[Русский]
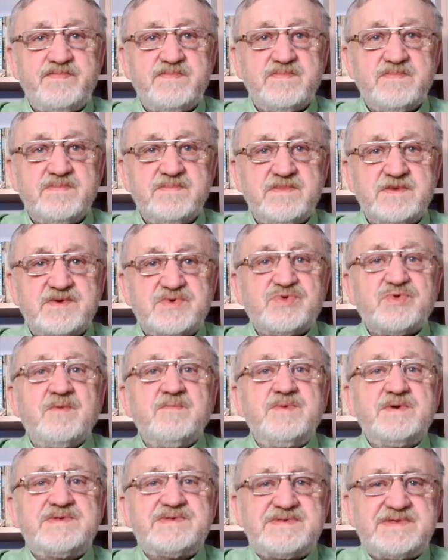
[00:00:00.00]
чтобы
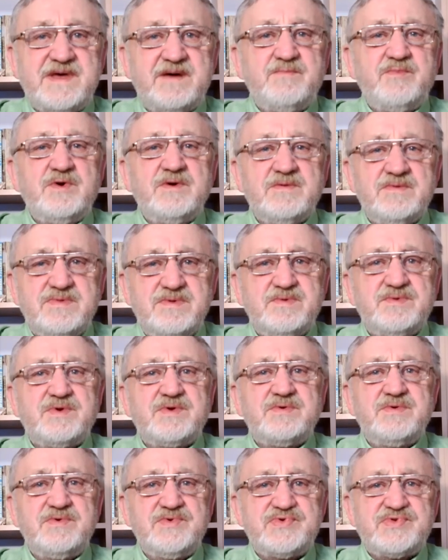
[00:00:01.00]
самую
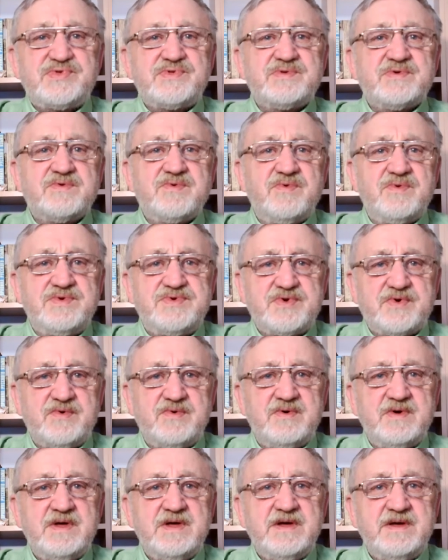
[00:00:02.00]
лучшую строчку
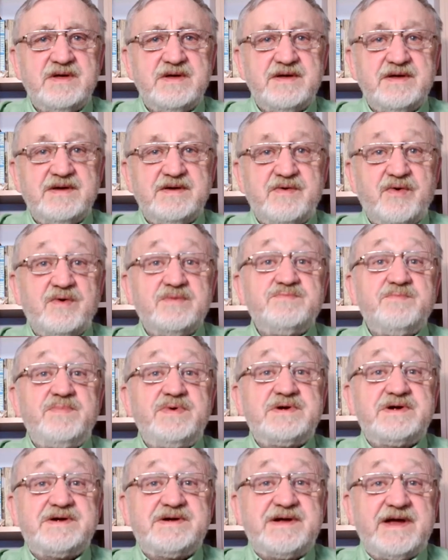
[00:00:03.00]
он бы
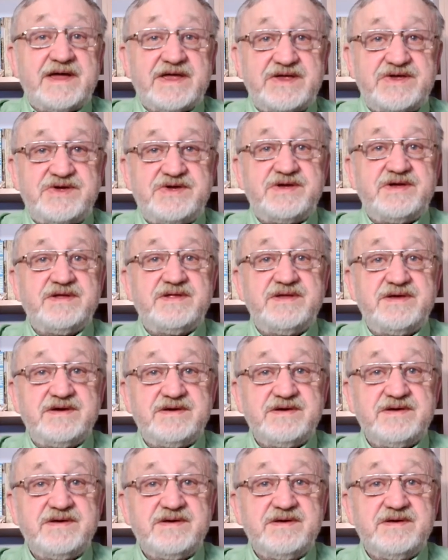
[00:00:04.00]
женщине
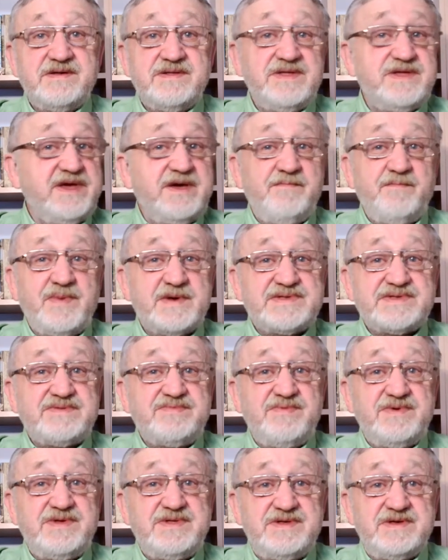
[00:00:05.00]
не
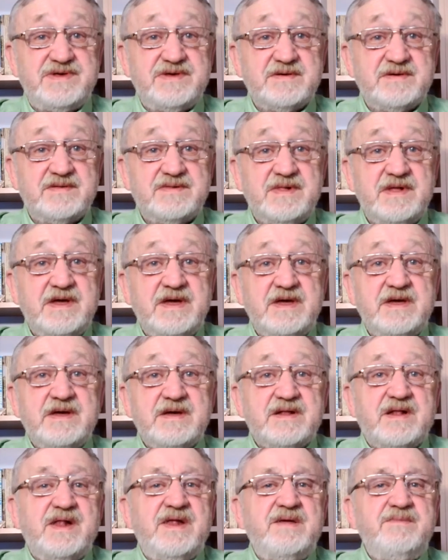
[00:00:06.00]
посвятил.
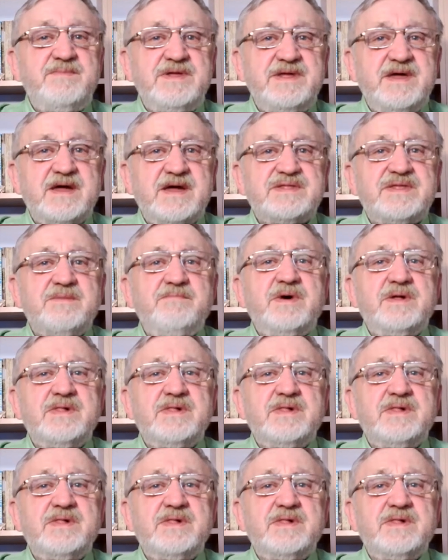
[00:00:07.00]
Для меня ты была